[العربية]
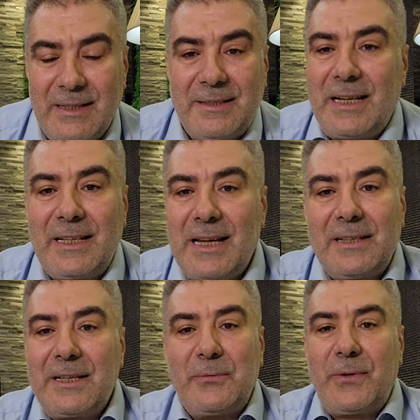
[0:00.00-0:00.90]
لذلك
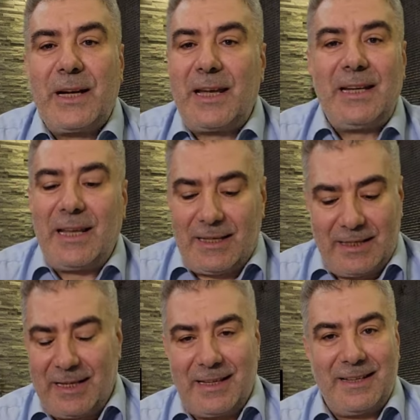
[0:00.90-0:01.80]
هذا الفرح
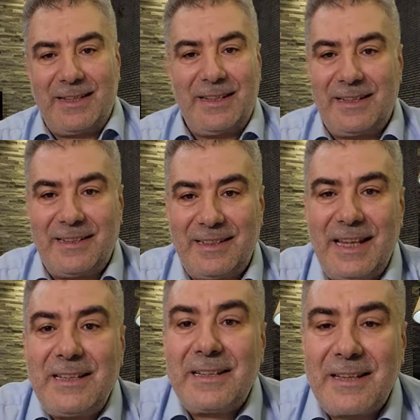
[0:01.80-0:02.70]
لا, لا,
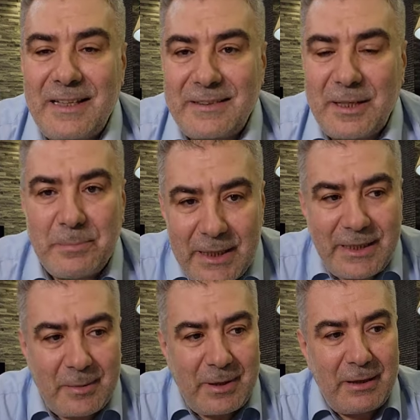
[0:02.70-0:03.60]
لا ينقطع
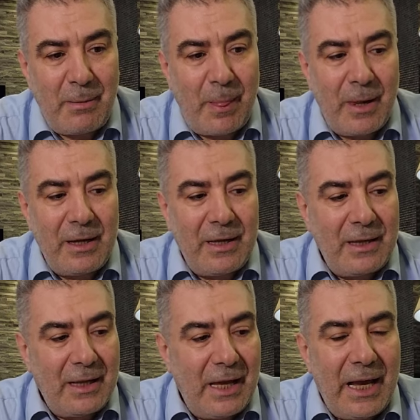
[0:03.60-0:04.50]
بينما
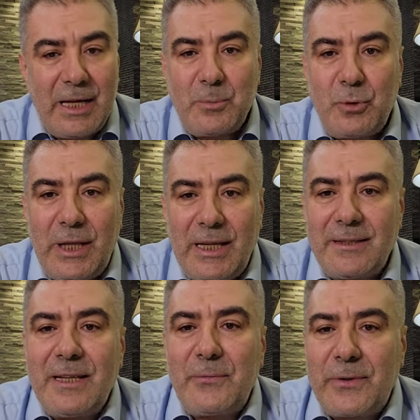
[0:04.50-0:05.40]

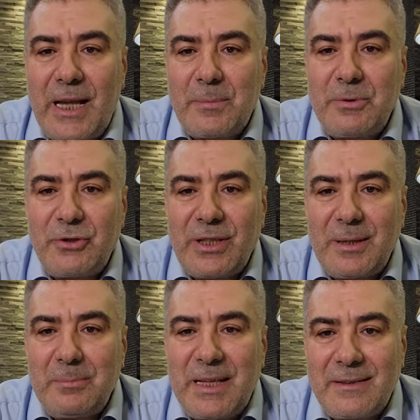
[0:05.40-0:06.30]
الملحد يفرح
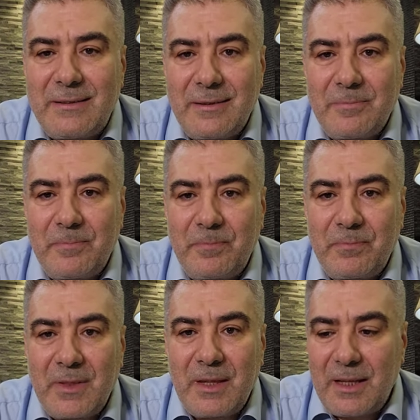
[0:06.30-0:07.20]
بشيء مادي
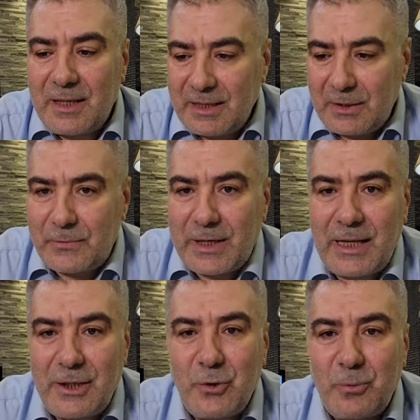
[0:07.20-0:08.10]

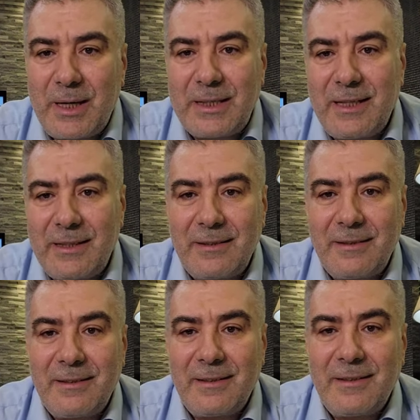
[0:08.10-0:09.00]
يفرح اليوم غدا
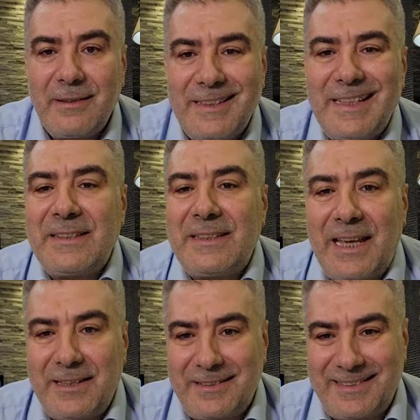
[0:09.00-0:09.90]

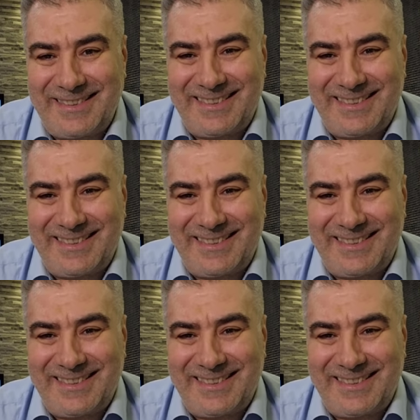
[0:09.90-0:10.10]
ينتحر